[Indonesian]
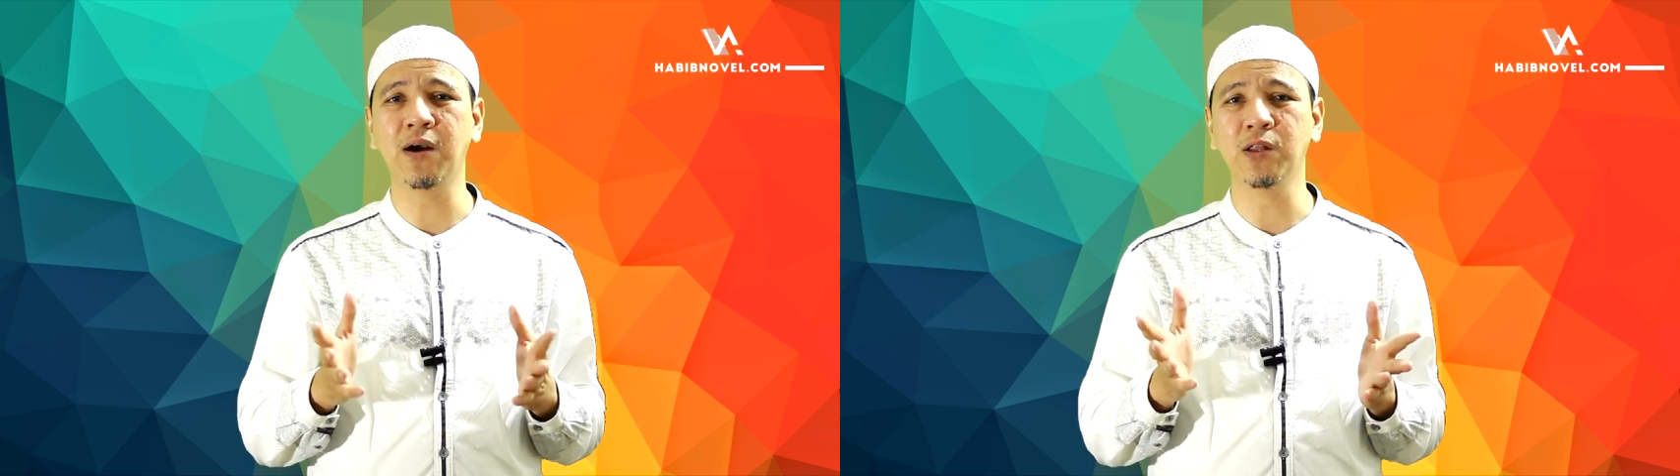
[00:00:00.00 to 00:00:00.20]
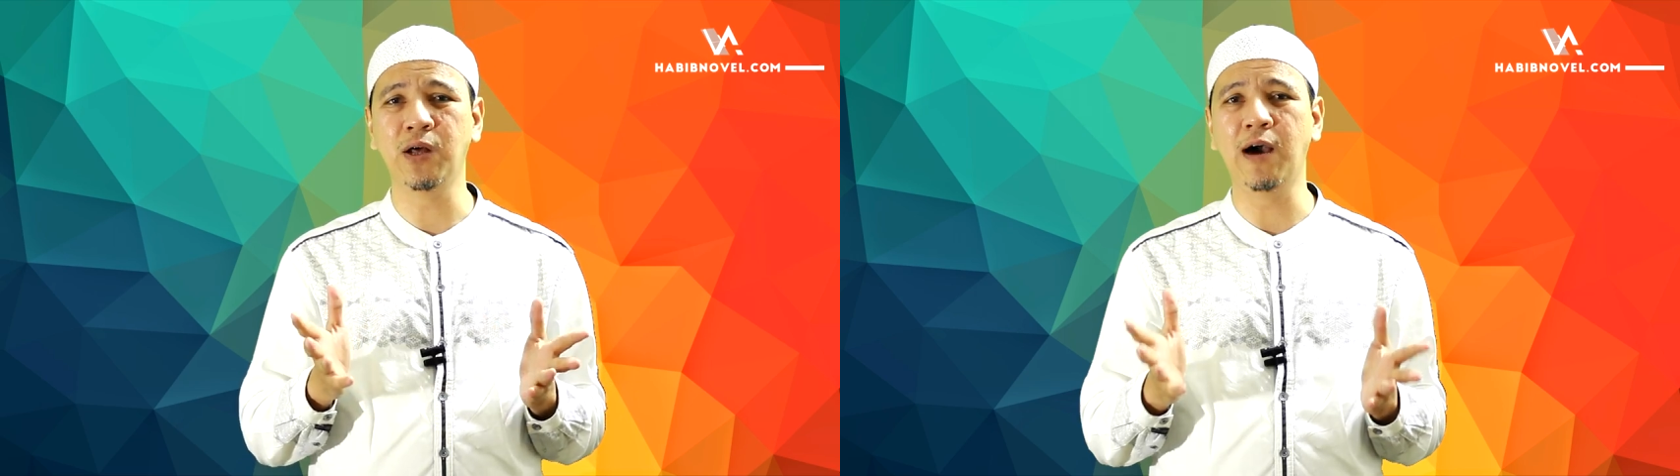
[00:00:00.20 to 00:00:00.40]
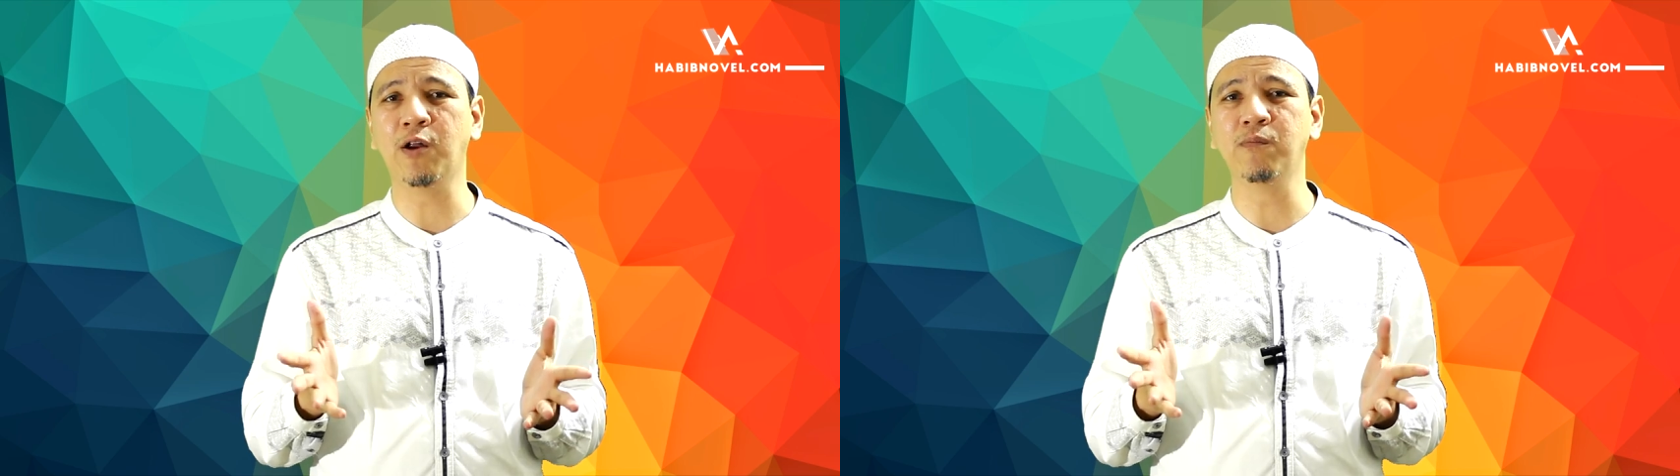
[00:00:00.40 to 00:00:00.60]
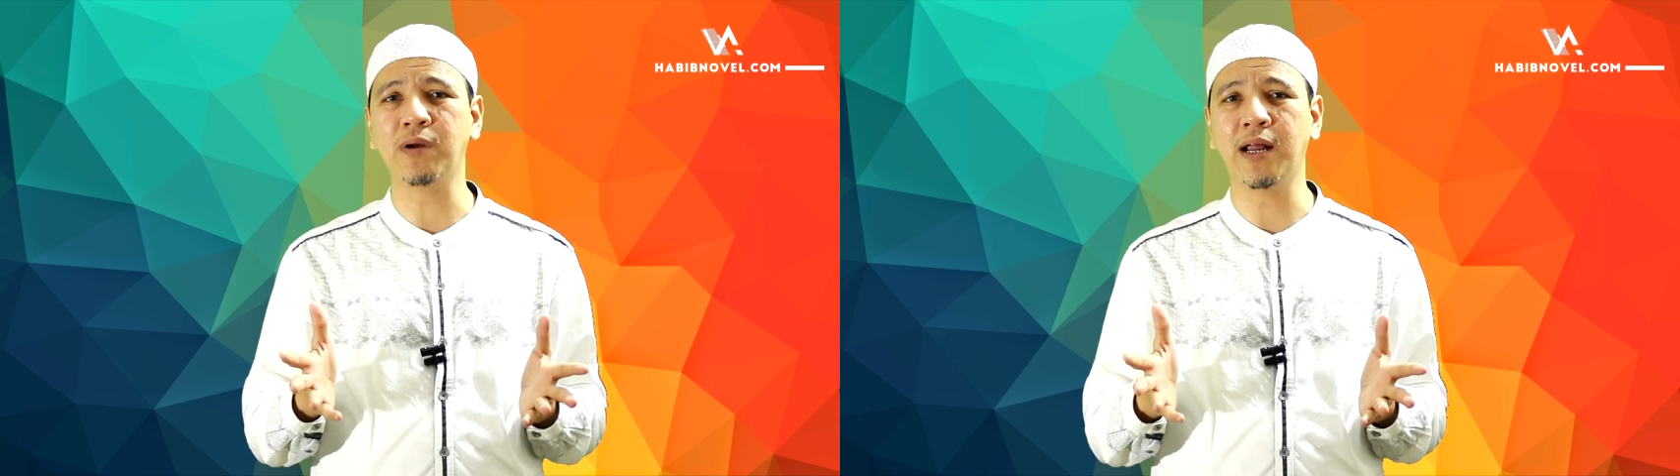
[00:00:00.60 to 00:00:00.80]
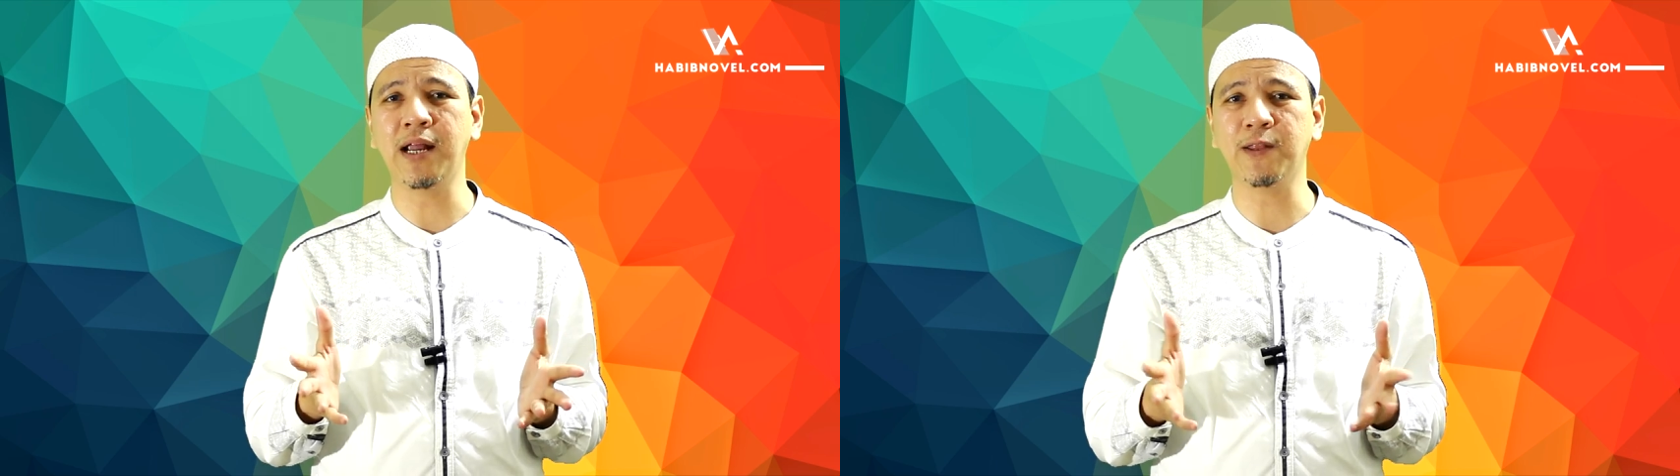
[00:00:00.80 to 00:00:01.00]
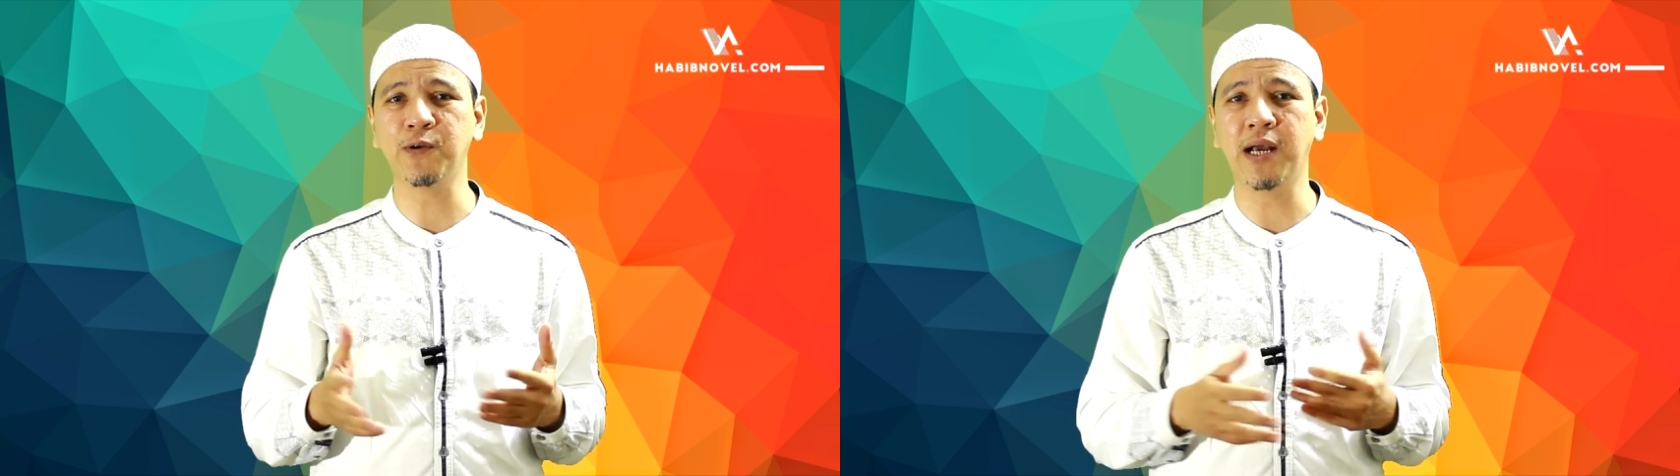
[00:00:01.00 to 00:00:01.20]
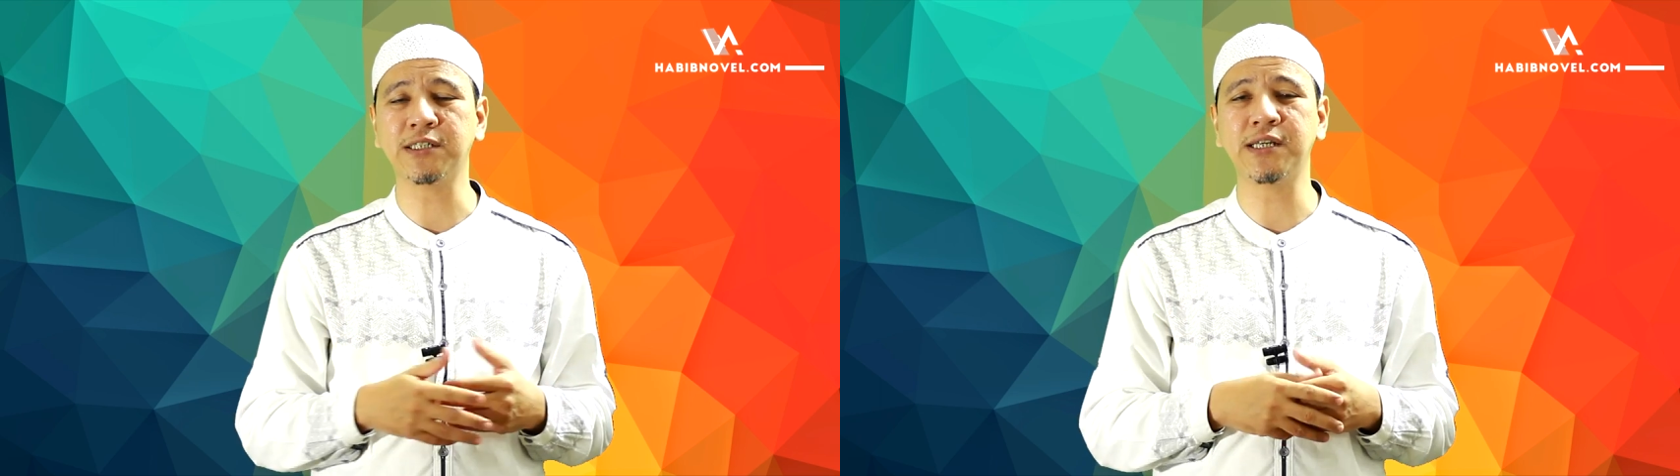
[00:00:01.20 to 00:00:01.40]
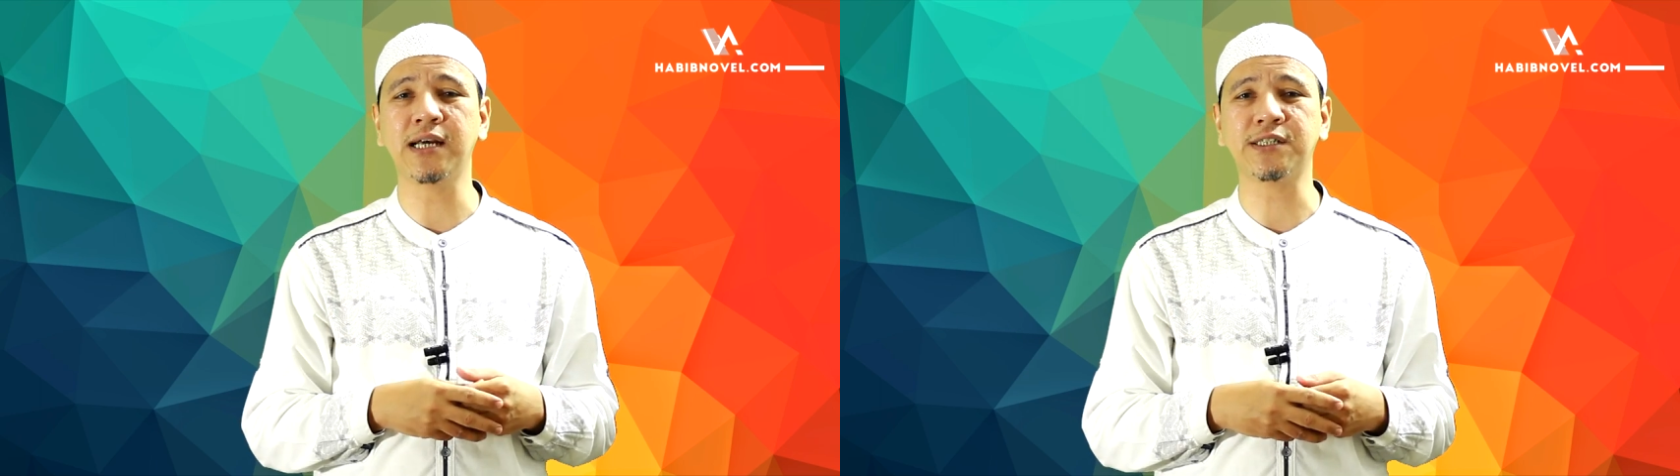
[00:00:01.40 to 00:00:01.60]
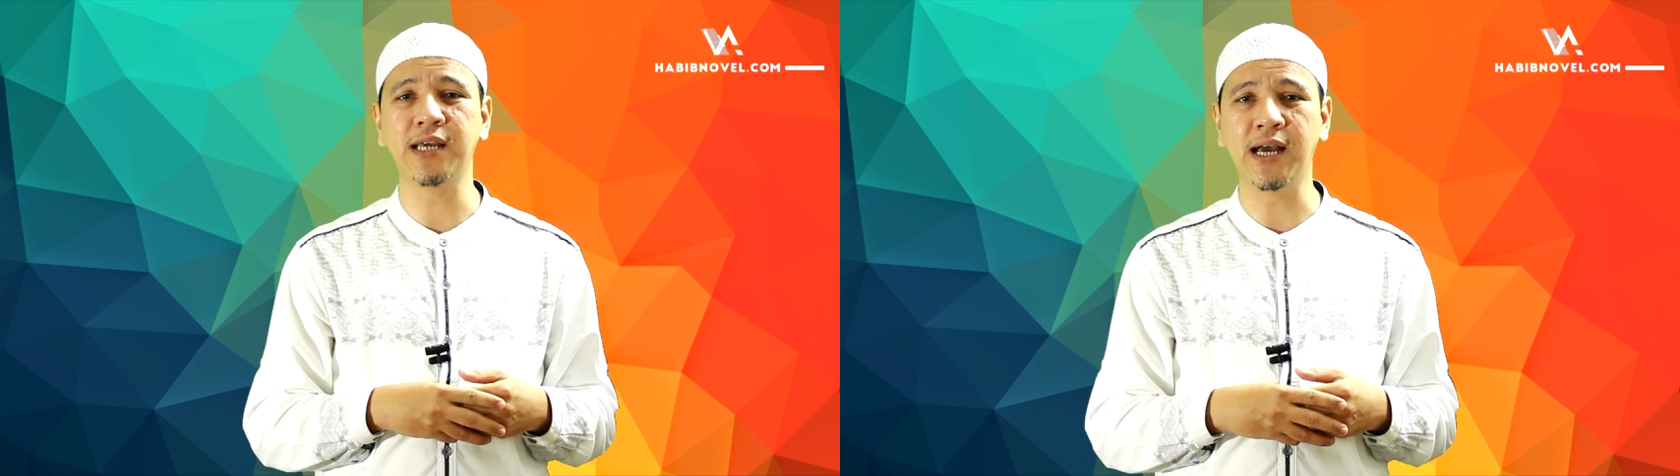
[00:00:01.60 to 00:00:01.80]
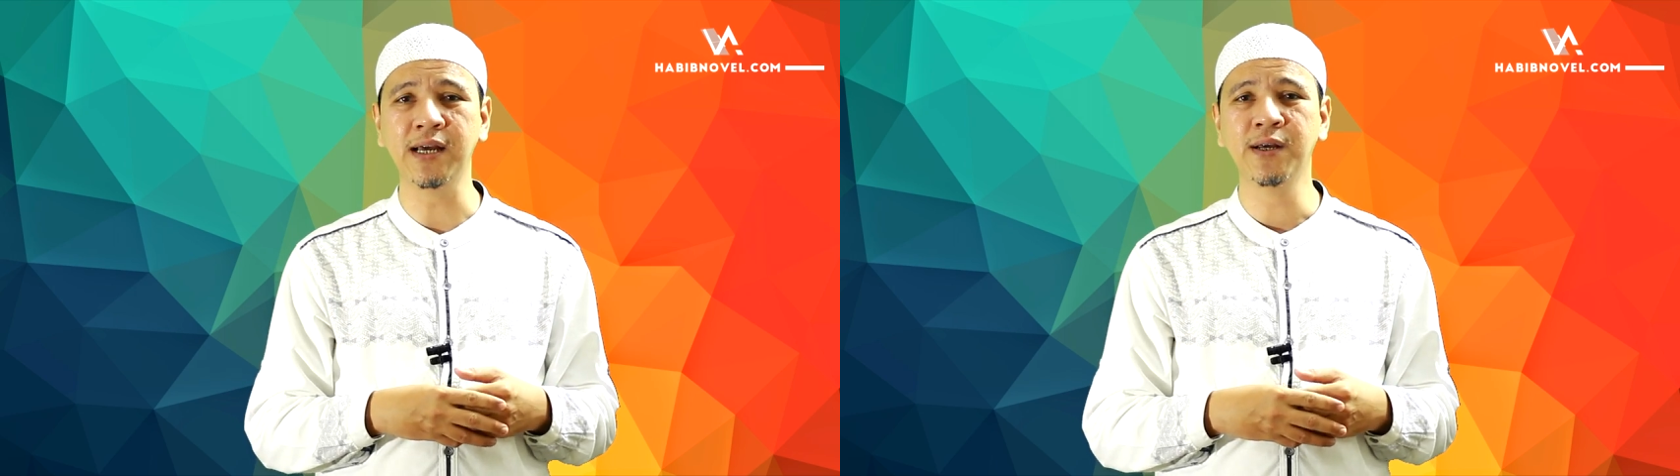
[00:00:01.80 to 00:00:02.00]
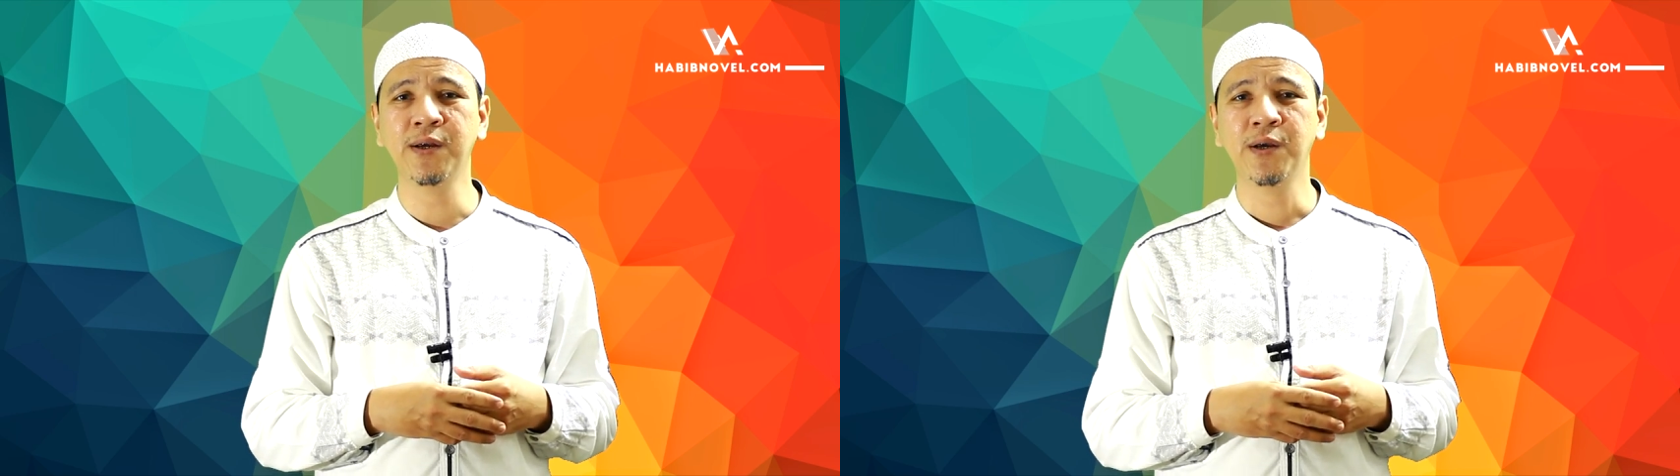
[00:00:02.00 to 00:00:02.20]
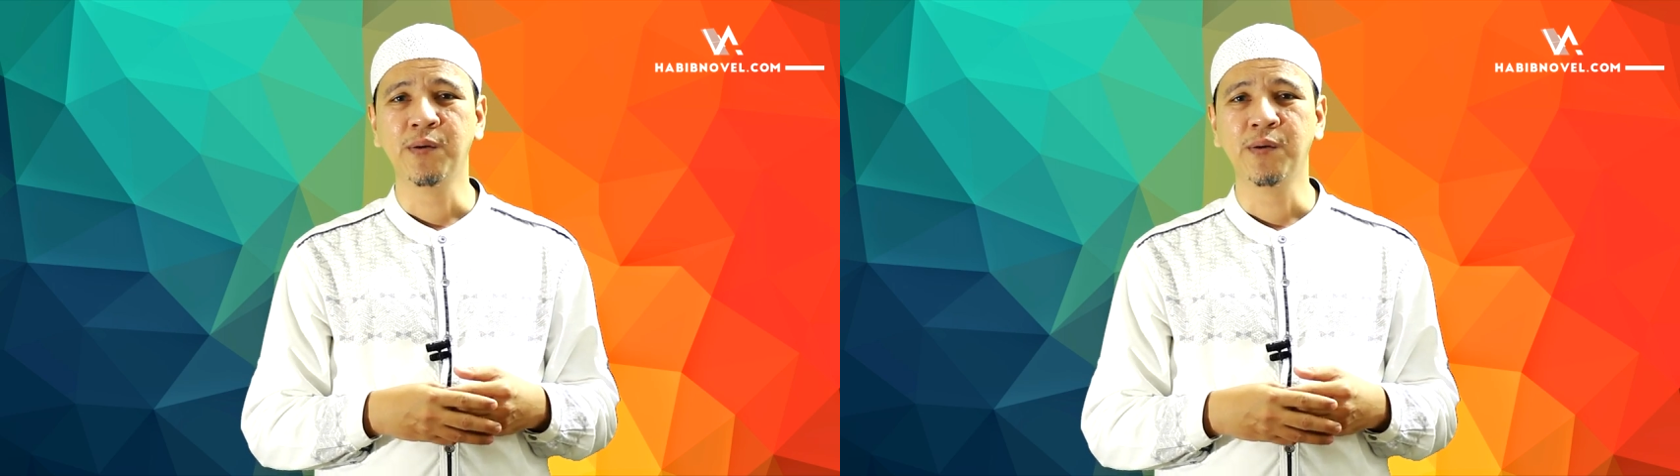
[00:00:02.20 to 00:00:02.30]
Allah haramkan atau yang sia-sia,